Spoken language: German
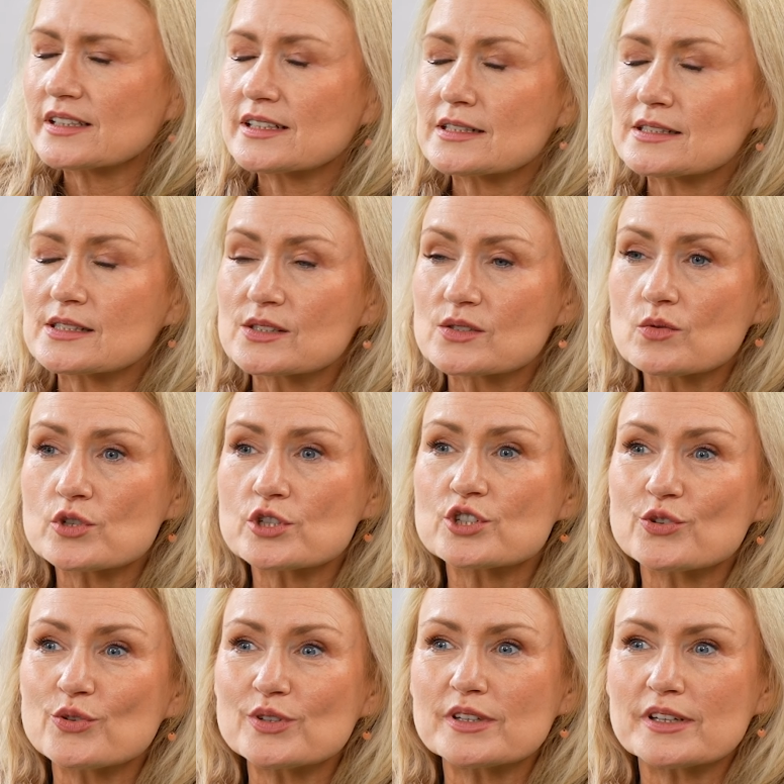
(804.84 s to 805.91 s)
dir, das ist so
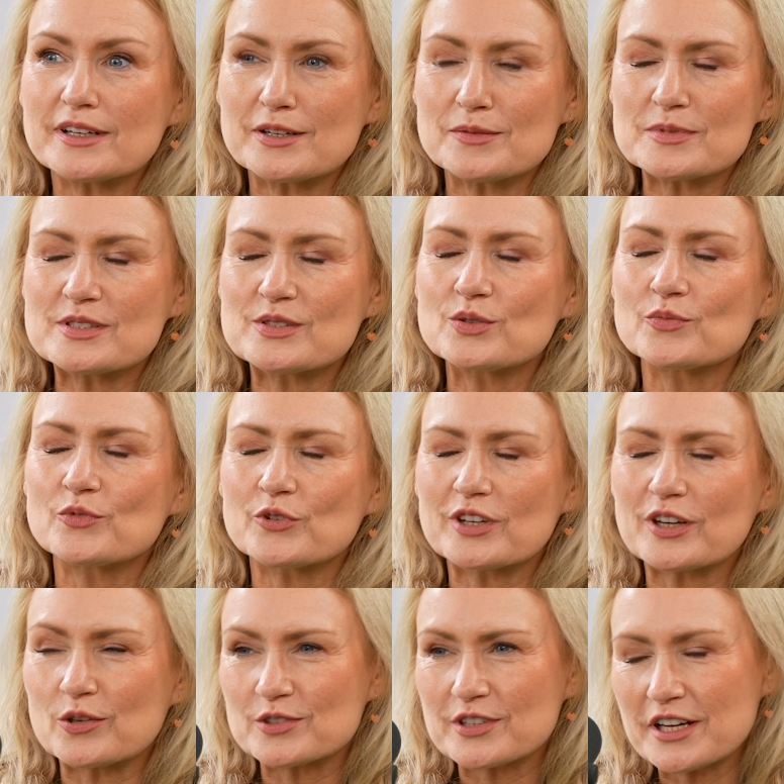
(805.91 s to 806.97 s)
schön, in einer Beziehung
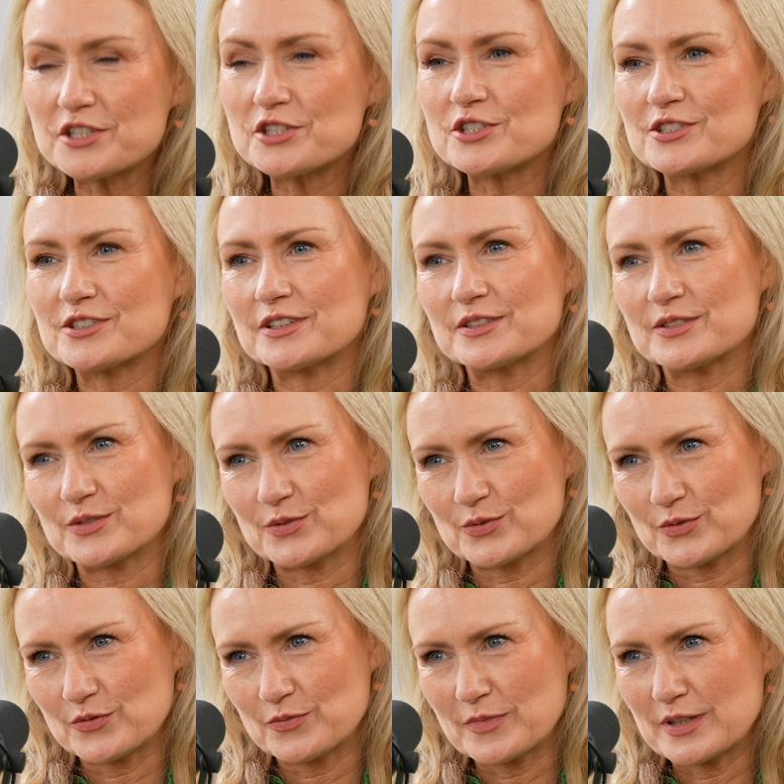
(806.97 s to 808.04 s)
wirklich authentisch sein zu
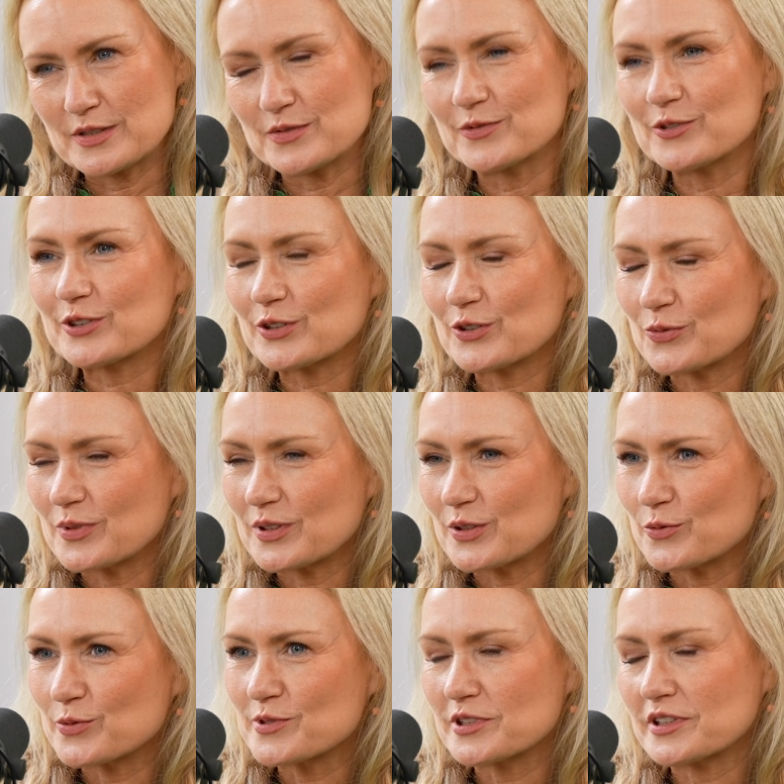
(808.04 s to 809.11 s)
dürfen. Also wirklich über die
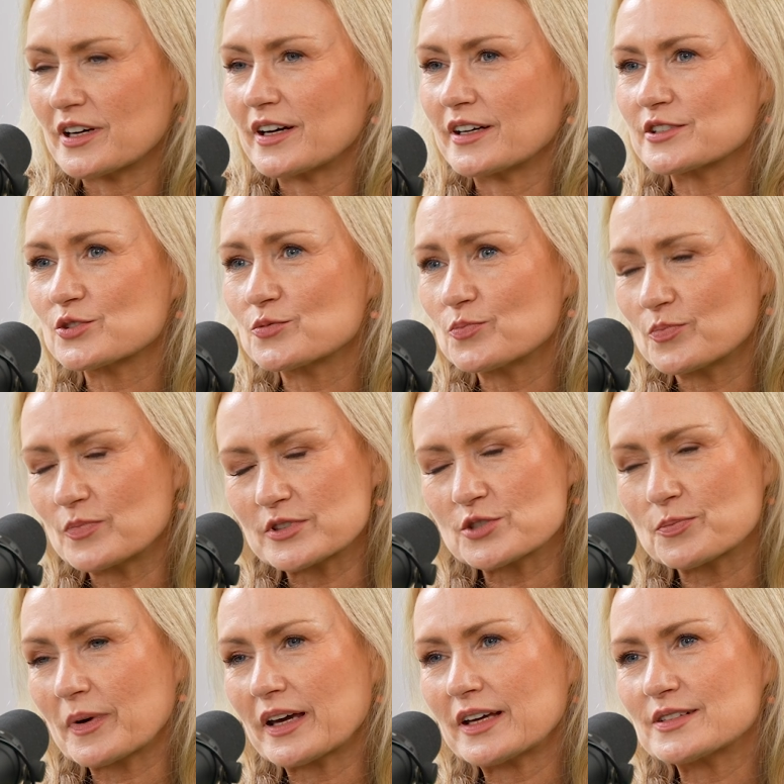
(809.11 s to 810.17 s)
Unsicherheiten äh,
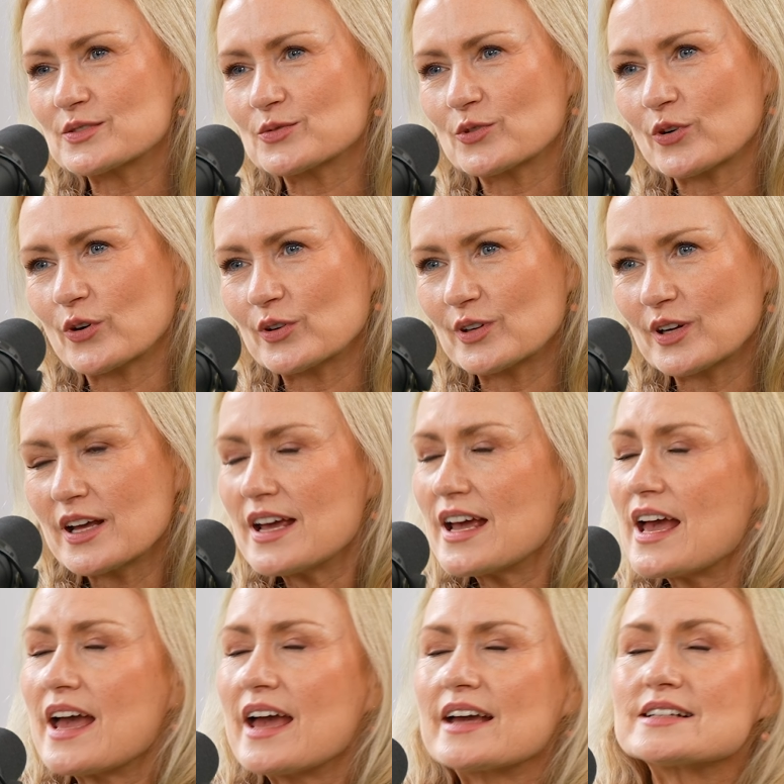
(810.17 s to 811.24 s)
sprechen zu können.
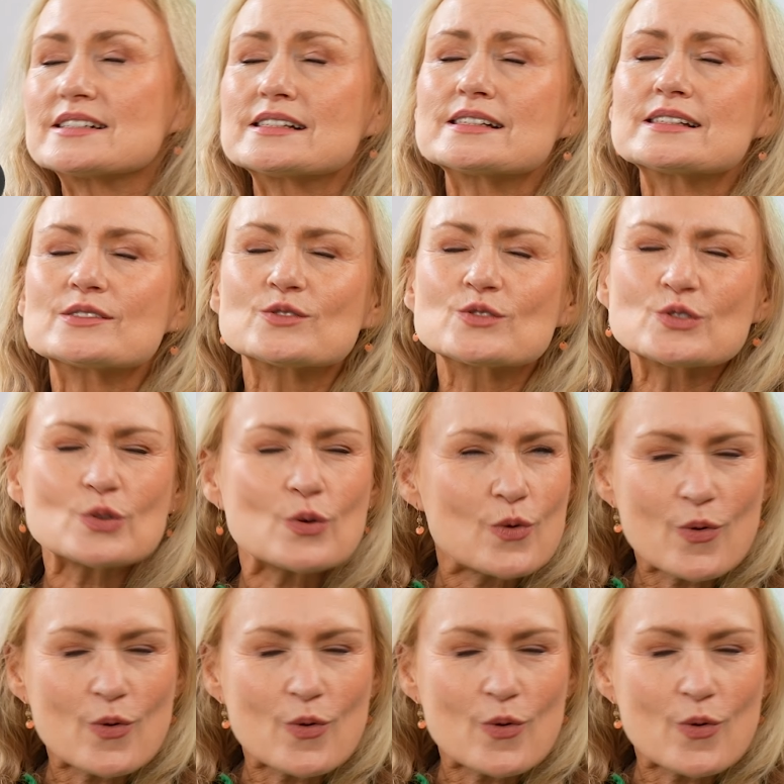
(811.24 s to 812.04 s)
Ey, äh, das ist so